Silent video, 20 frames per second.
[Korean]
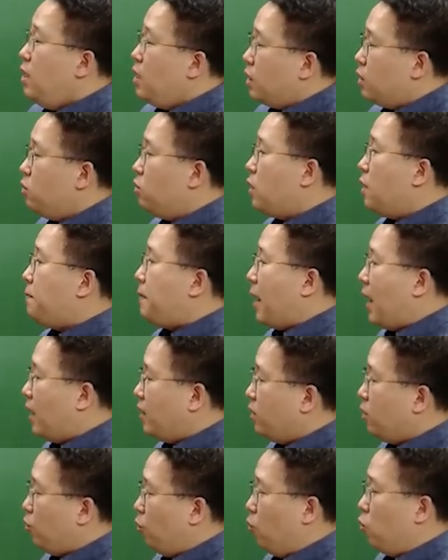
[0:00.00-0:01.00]
그러나
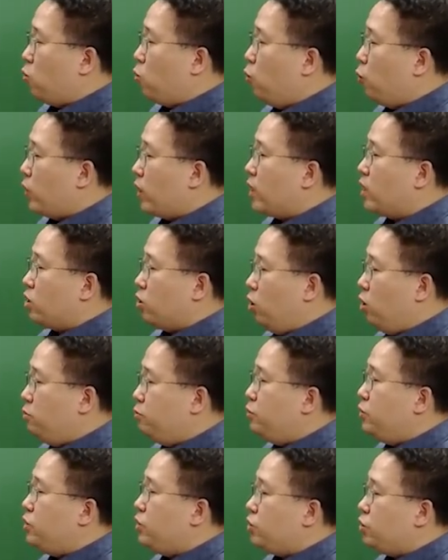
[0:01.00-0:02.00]
반대로 고객이
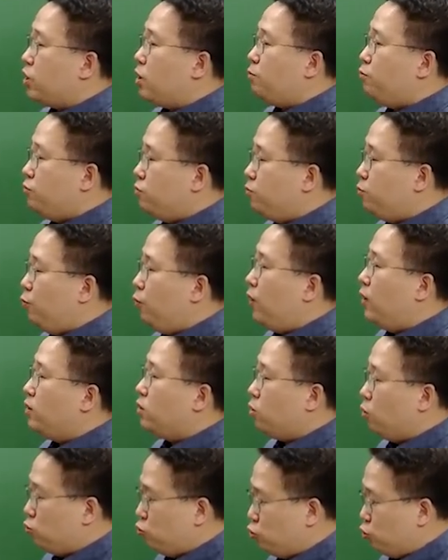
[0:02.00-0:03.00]
넓은 지역에 분포한
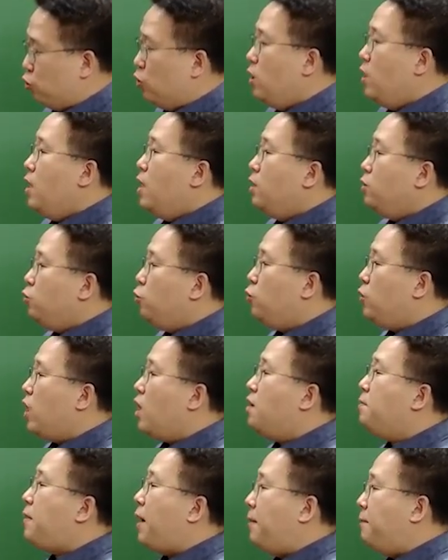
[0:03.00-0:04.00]
경우
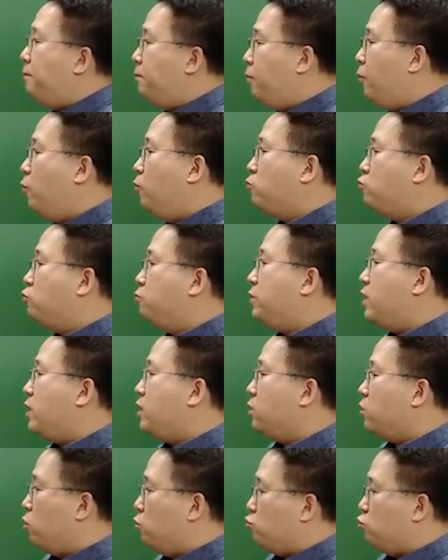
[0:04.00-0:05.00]
소량 반복
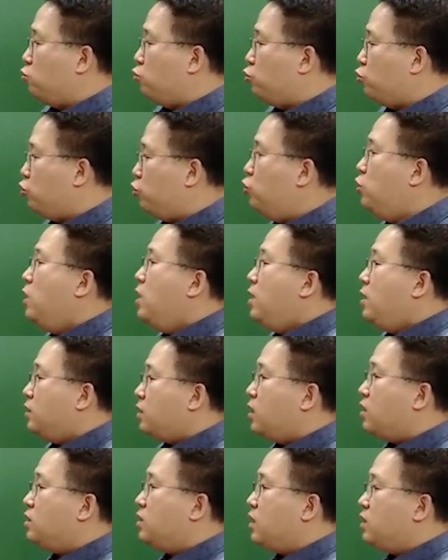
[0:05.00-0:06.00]
구매하는 경우
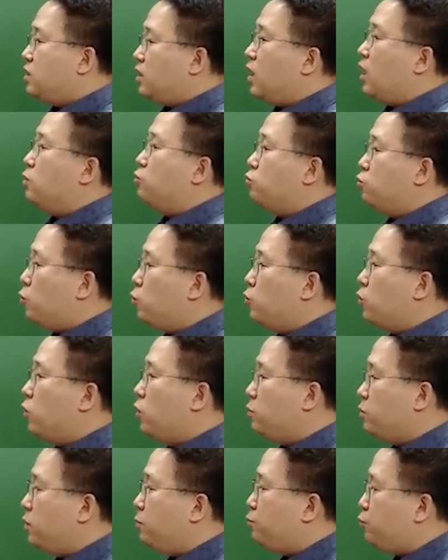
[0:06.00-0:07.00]
생산자가 유통
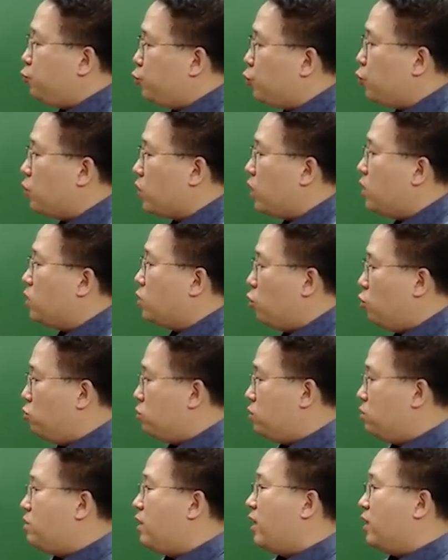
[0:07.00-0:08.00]
경험이 부족한 경우
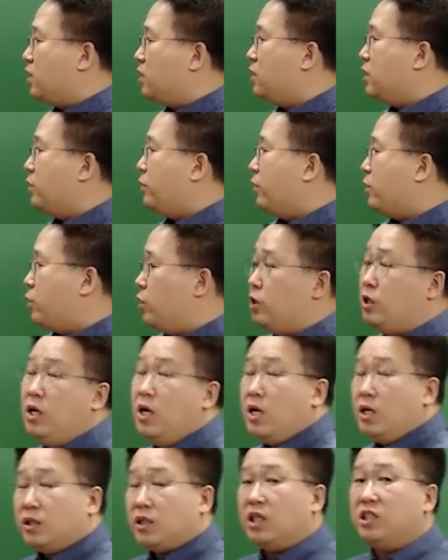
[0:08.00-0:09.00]
등과 같은 상황에서는
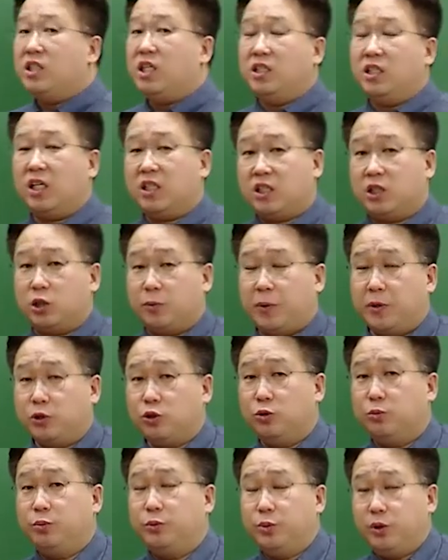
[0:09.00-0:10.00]
생산자가 직접 할
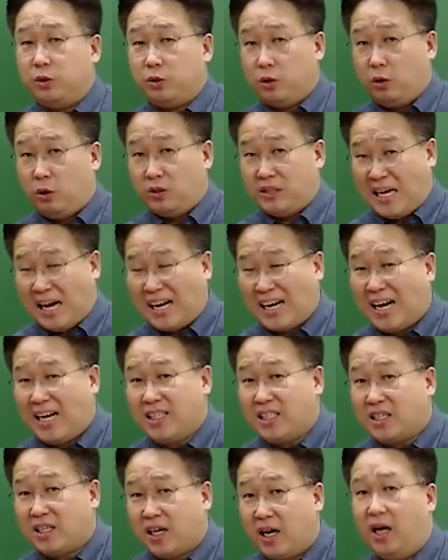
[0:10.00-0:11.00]
수 있는 부분이
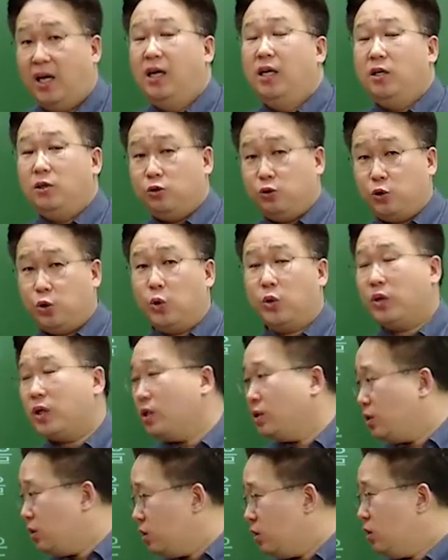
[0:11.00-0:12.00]
약하니까
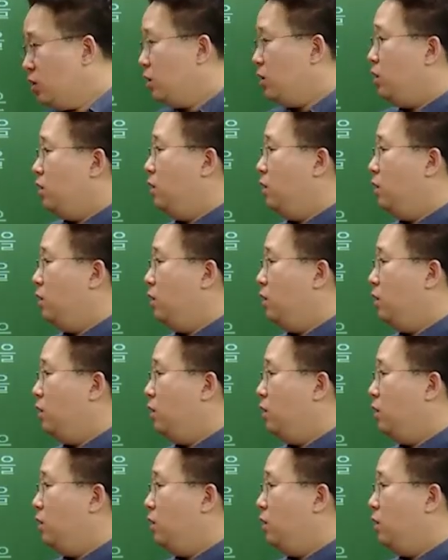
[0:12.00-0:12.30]
유통경로를 쓰는